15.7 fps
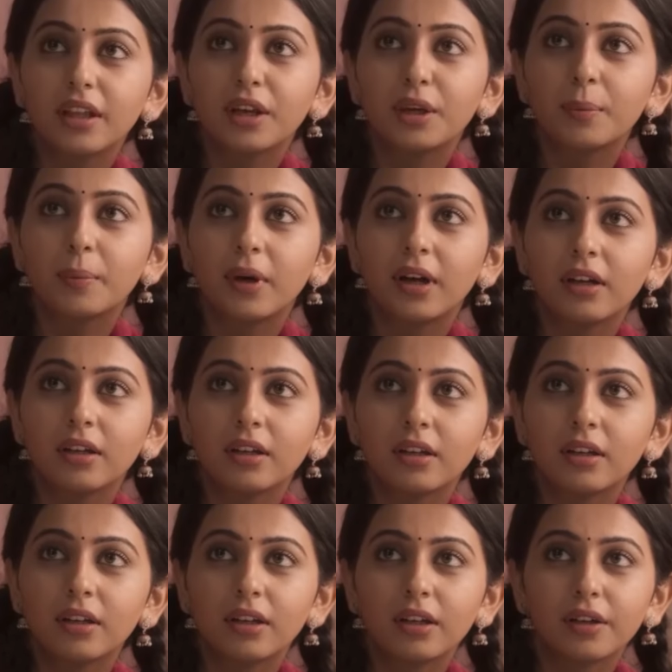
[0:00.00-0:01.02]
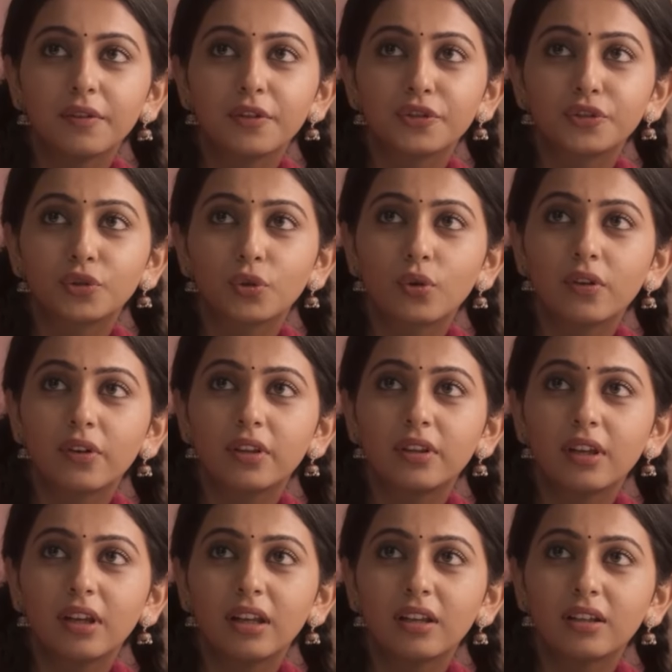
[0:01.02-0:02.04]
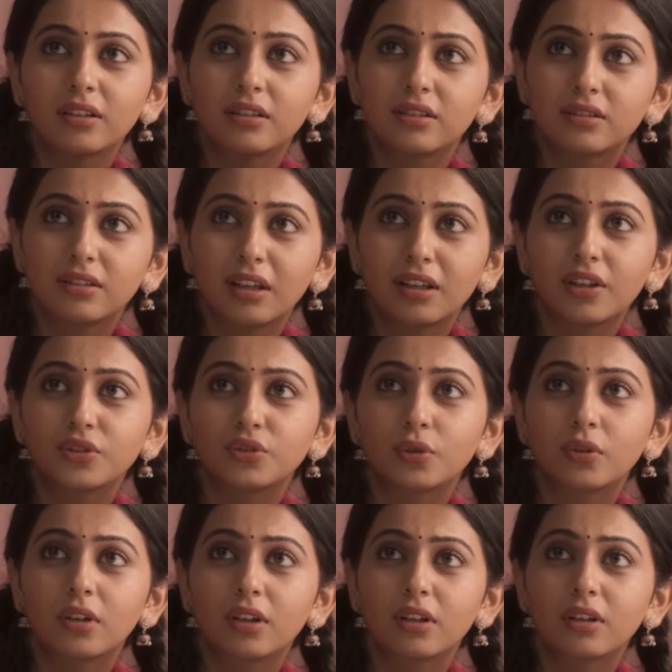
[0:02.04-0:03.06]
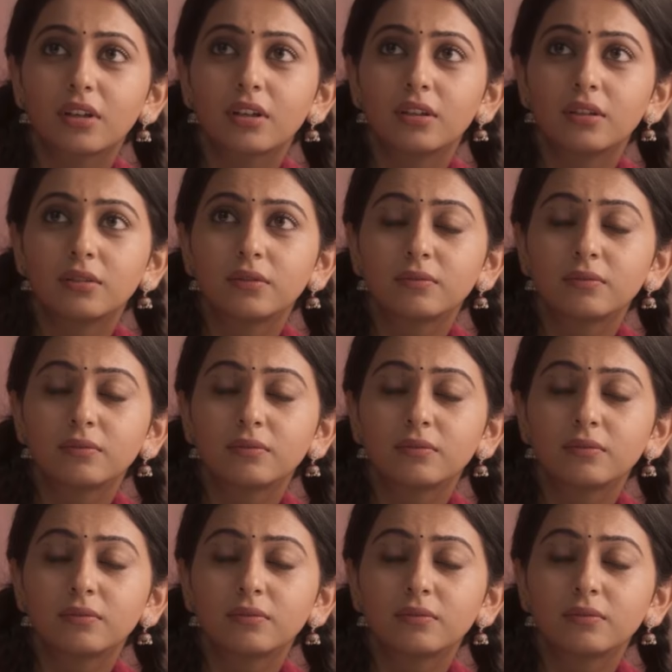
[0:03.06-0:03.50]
करना चाहिए था ना आप ही ने तो कहा था जैसा कहे वैसा करो